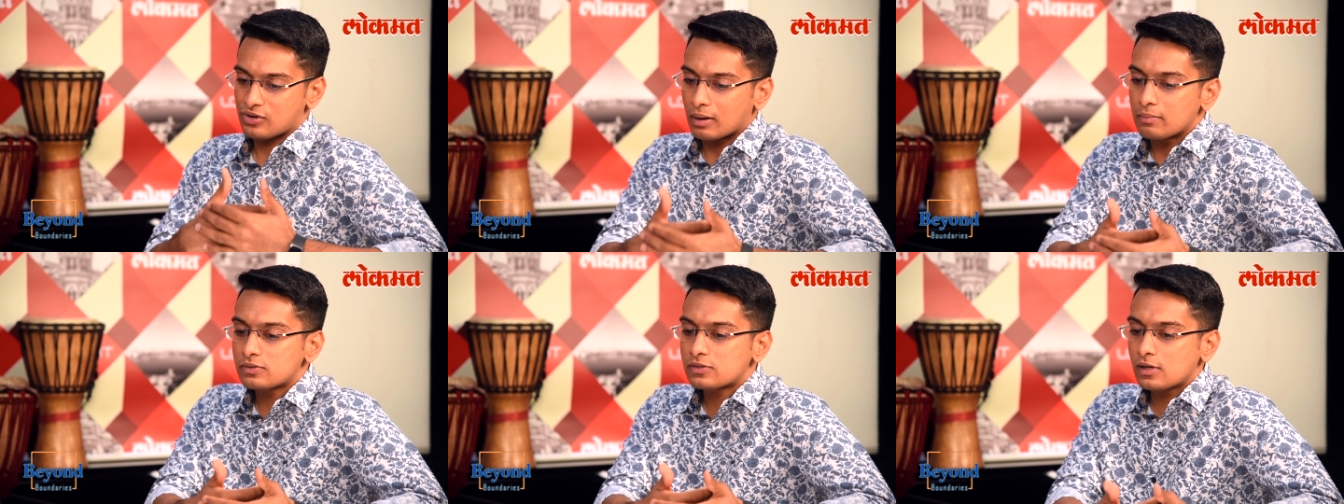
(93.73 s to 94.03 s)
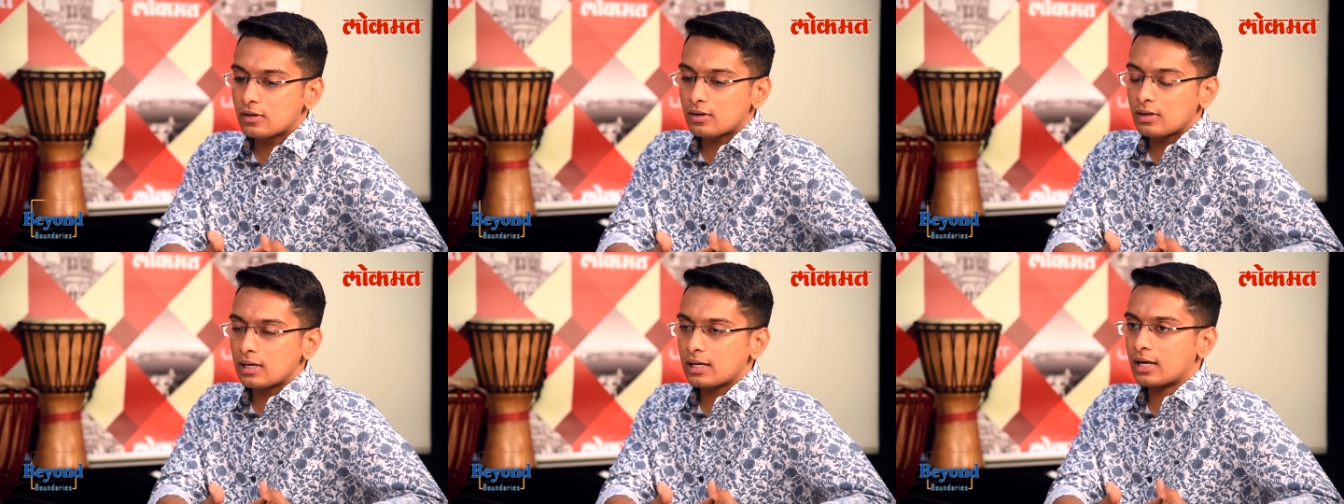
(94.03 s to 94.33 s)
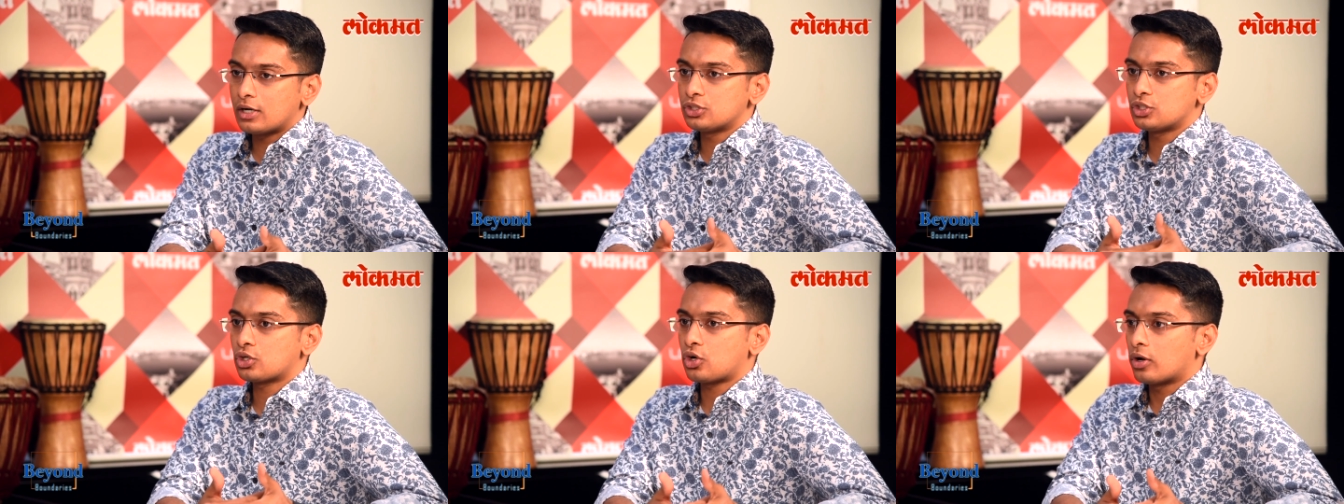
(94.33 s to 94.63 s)
ड्रम सर्कल
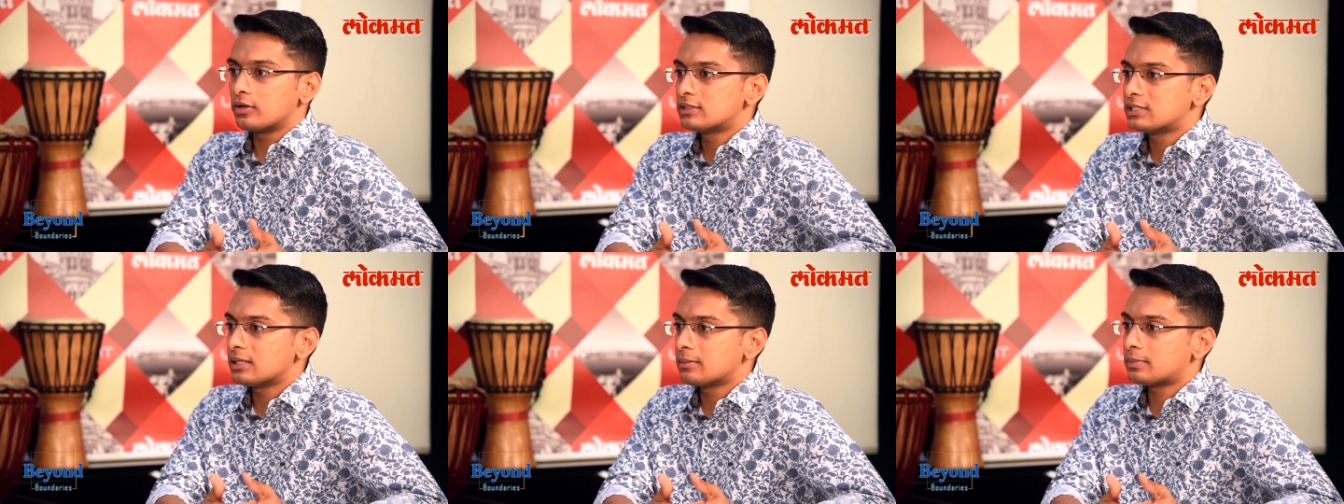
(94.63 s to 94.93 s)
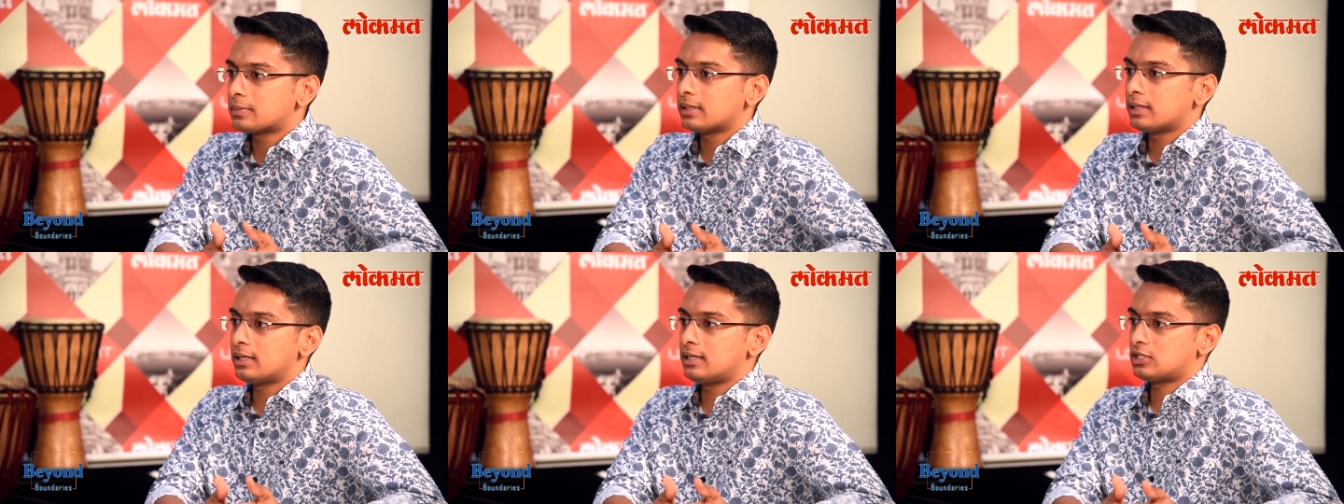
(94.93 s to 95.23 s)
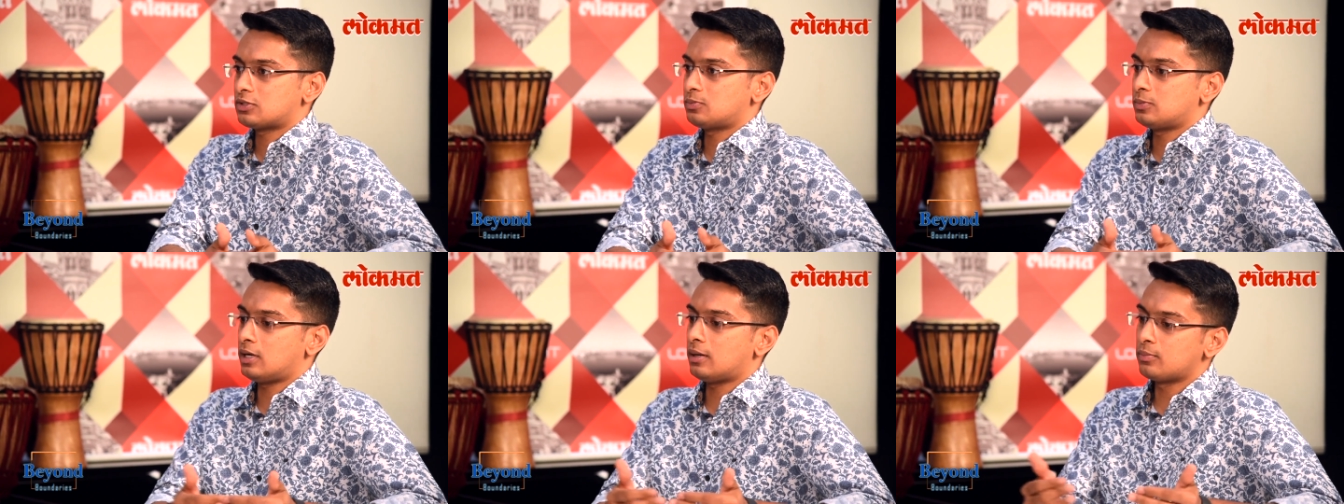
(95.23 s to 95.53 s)
का जो कॉन्सेप्ट है
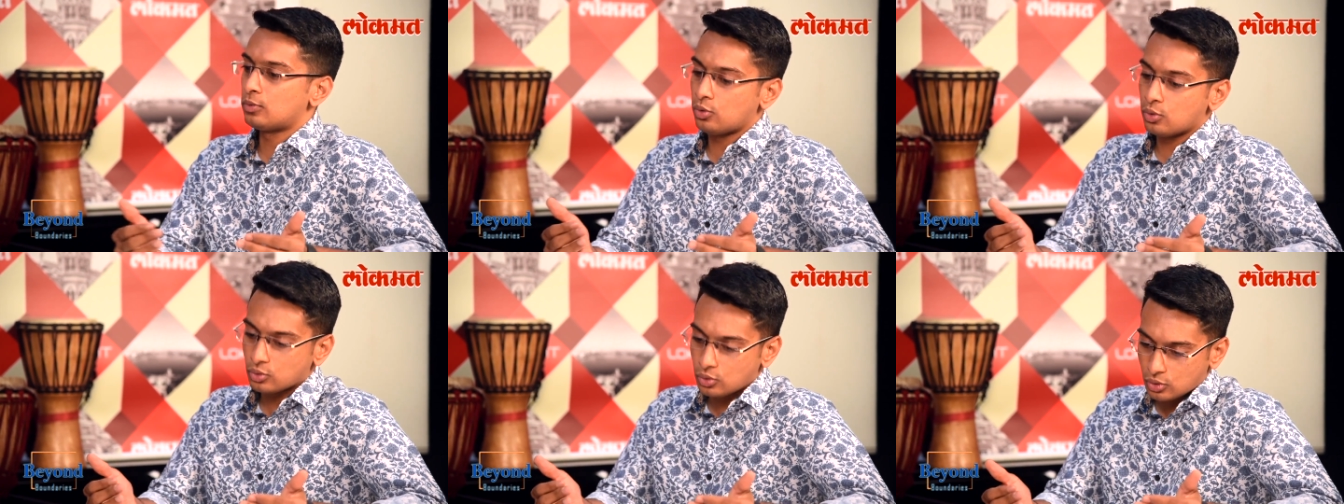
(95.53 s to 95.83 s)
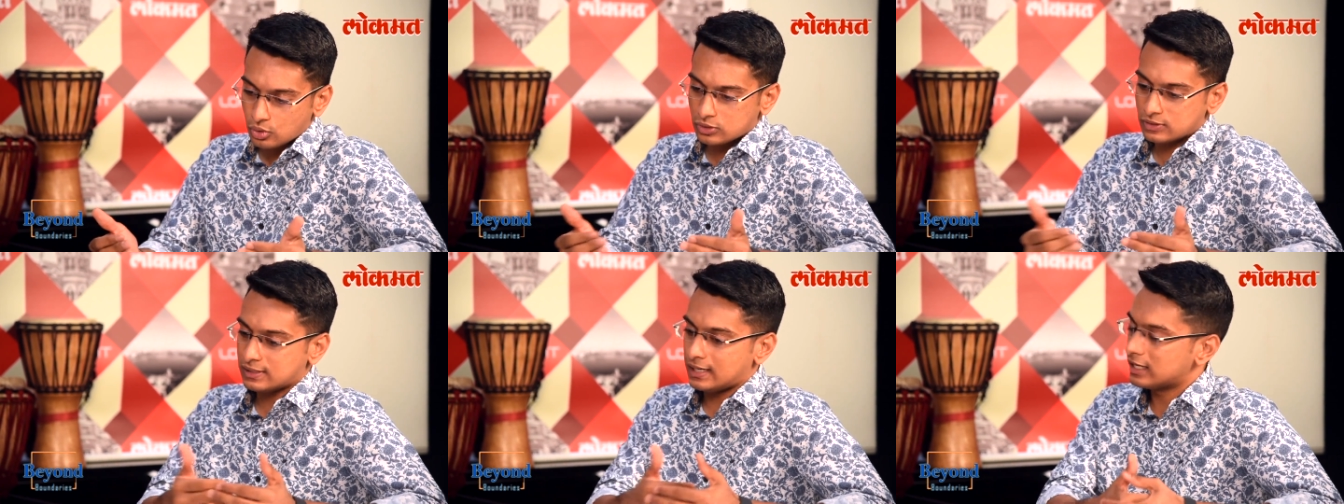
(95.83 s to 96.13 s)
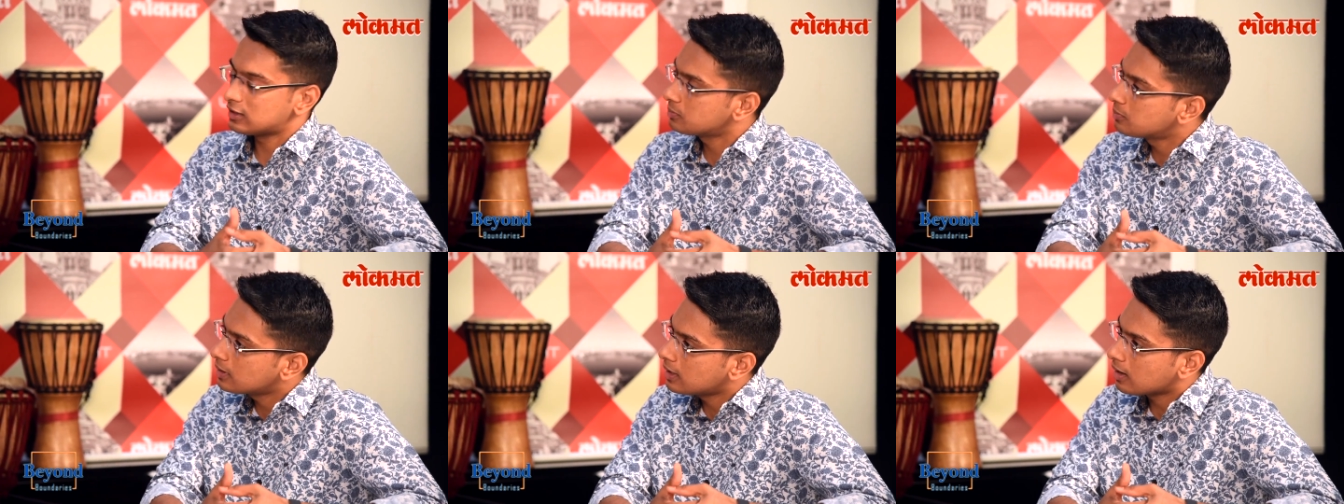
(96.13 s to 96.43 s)
इसमें हम लोगों को
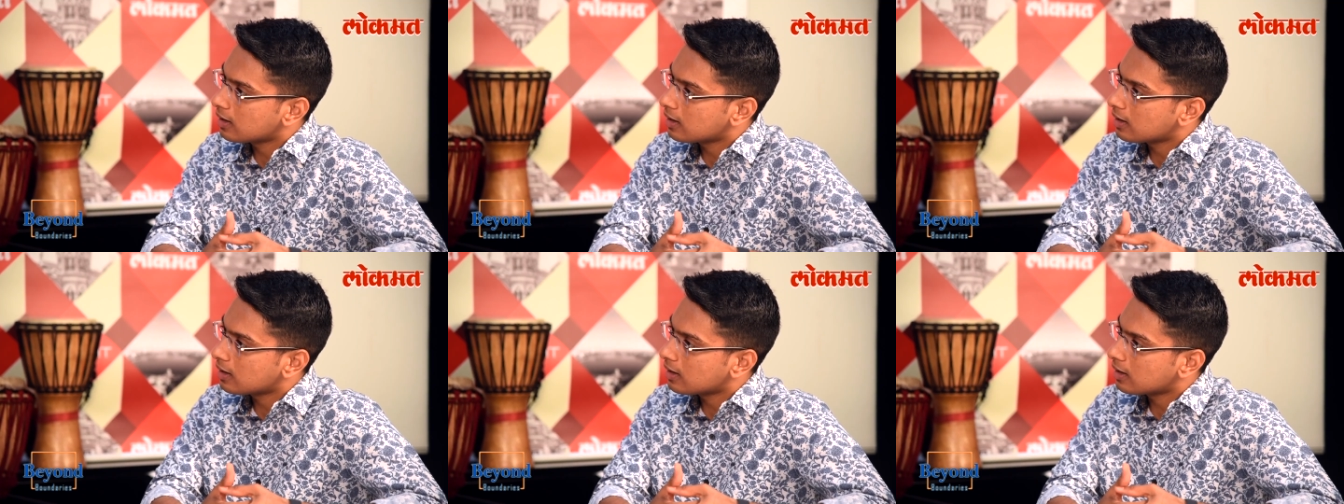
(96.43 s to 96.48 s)
साथ में